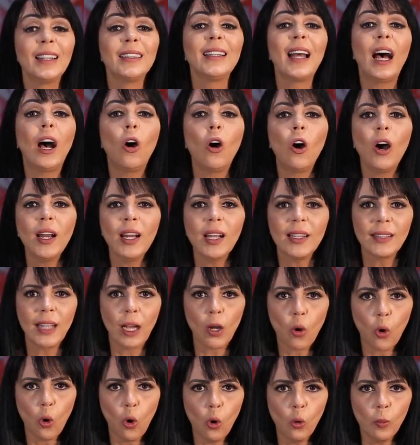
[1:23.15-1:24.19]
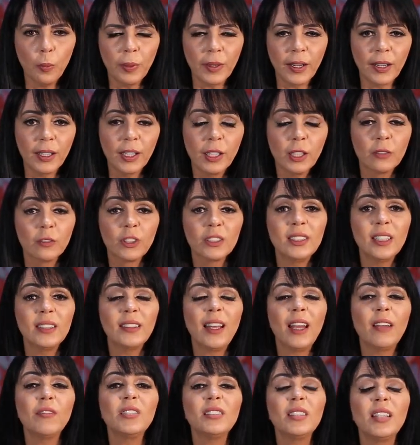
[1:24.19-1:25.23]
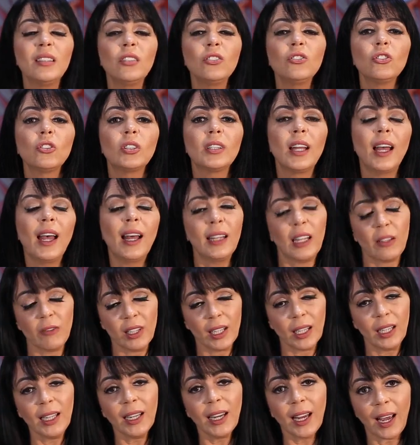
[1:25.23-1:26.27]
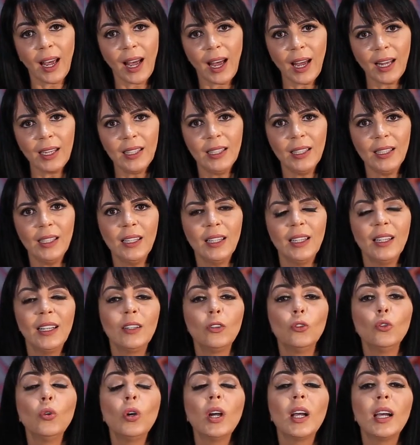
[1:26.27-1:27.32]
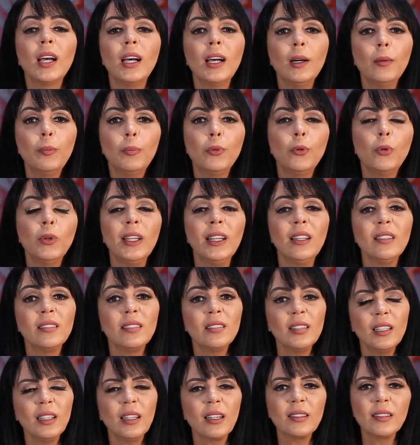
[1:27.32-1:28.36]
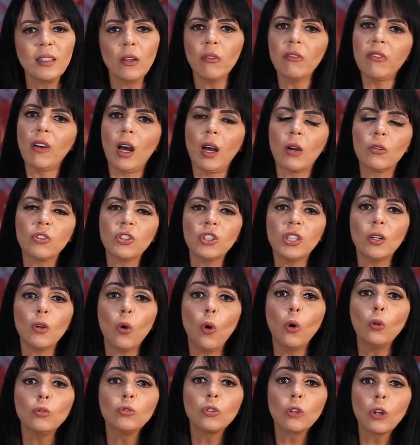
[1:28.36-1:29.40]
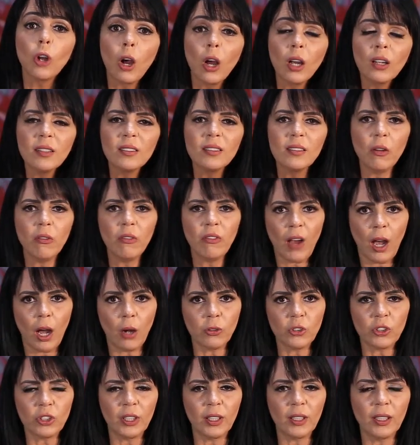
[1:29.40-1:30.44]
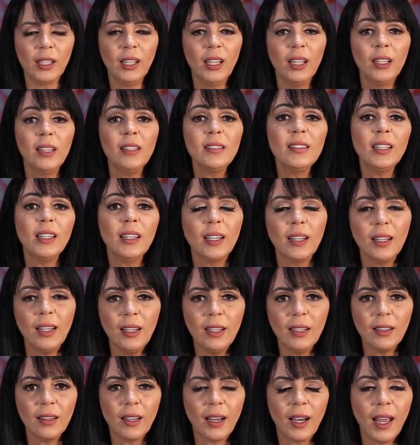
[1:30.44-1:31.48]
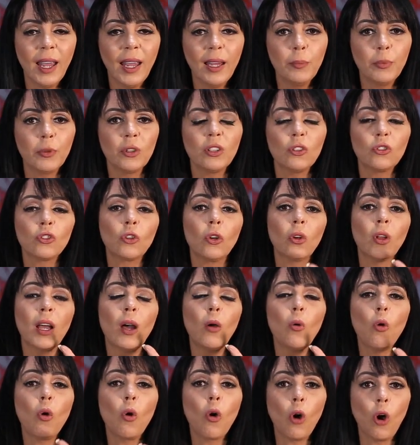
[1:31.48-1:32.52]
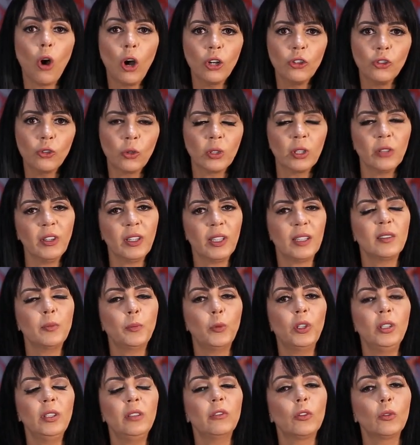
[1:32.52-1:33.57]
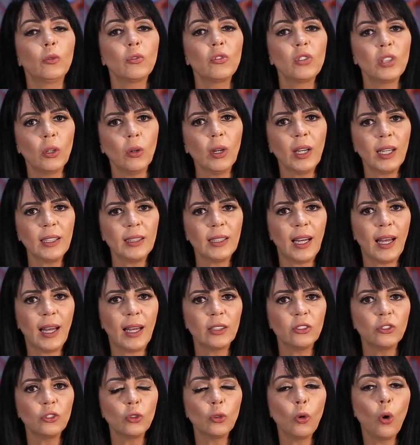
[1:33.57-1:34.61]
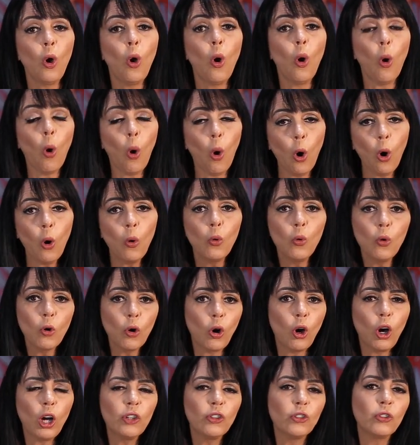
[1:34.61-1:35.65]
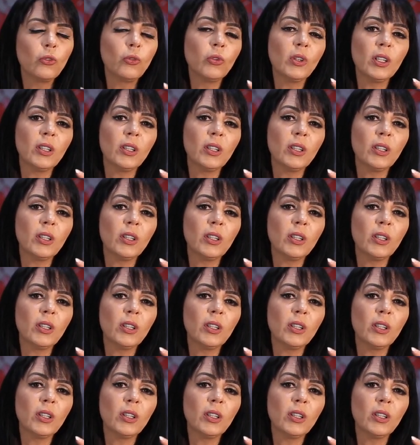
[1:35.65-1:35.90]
Na hora da compra, você deve selecionar, deve clicar ali no campo Insira seu voucher ou Troque seu voucher. Em seguida, é importante colocar o código que fica disponível no seu cadastro ou o código